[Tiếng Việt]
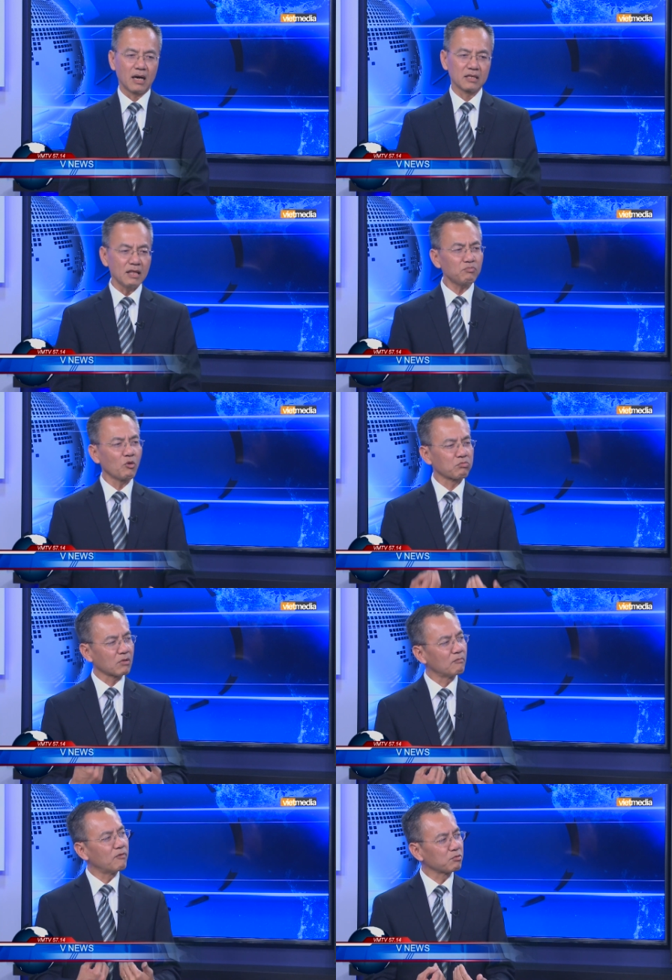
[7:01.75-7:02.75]
uh, tiếp tục
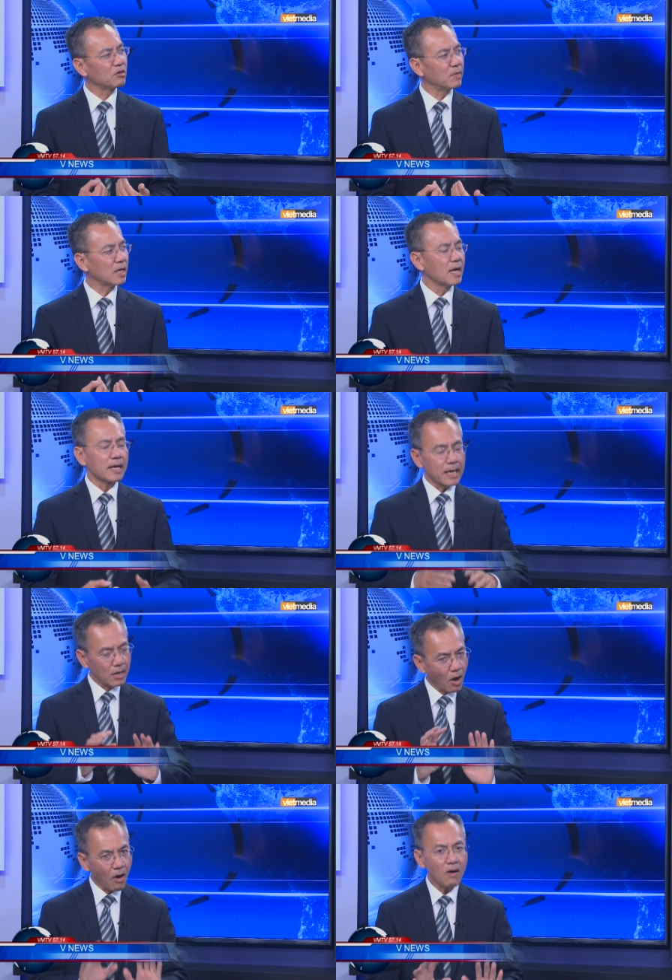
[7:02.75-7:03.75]
tòng phục cho mình thì
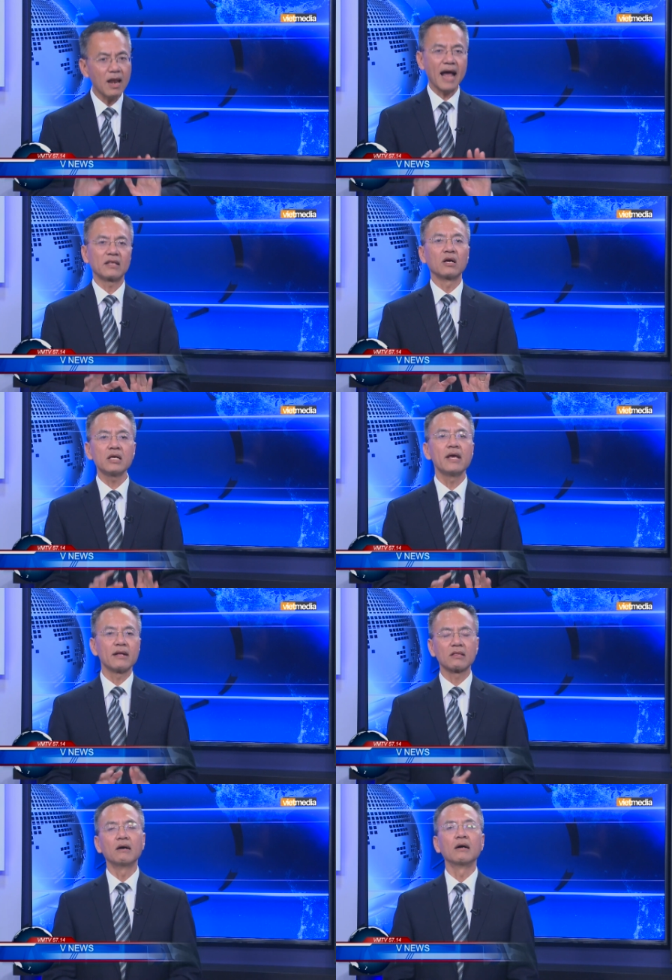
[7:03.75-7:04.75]
đó là những
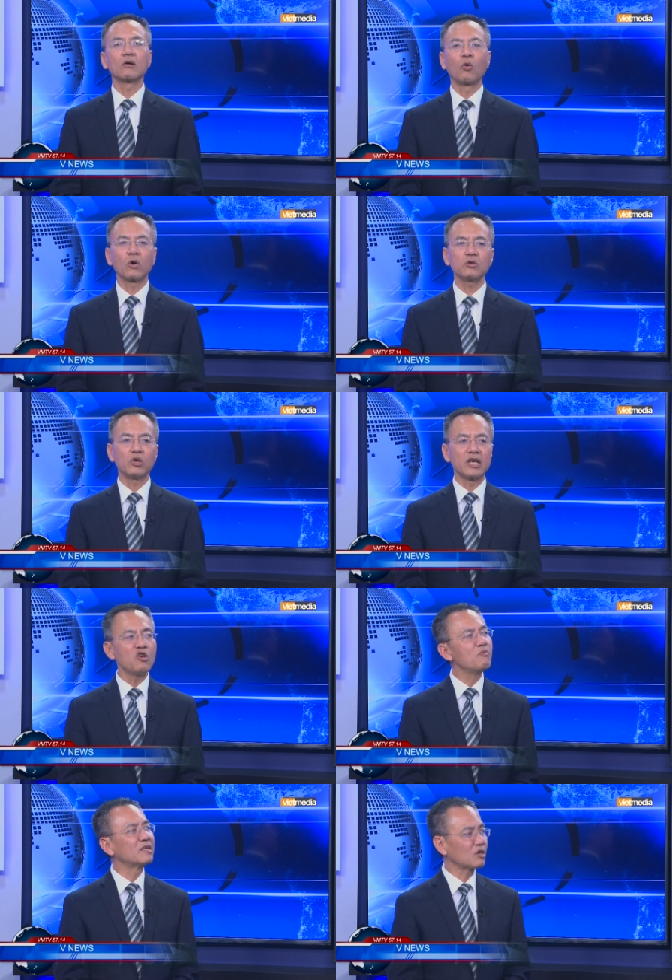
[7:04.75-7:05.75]
hiện tượng của cái chuyện
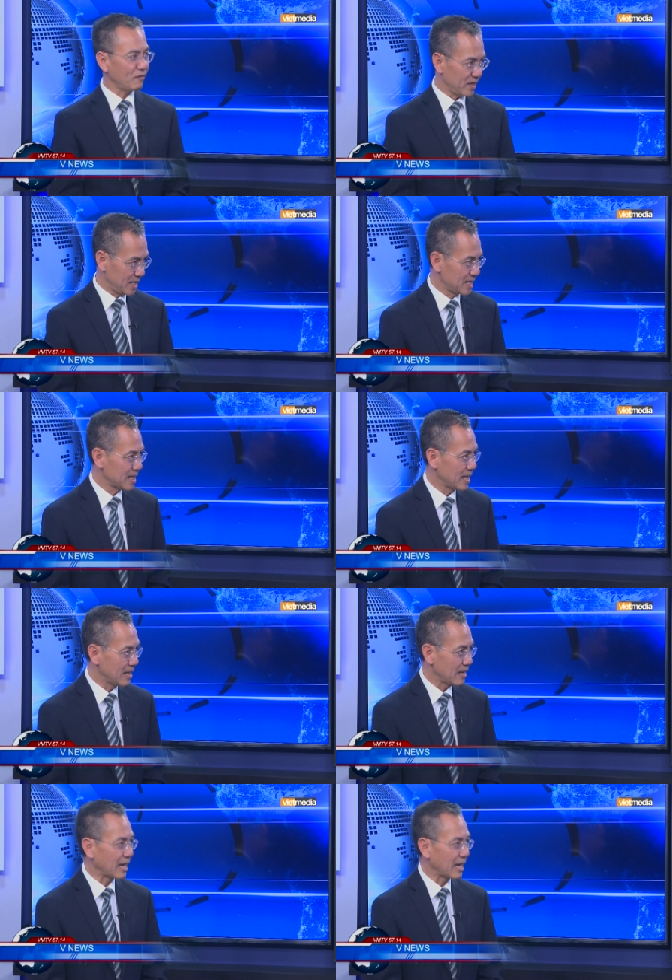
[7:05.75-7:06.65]
human trafficking dạ vâng.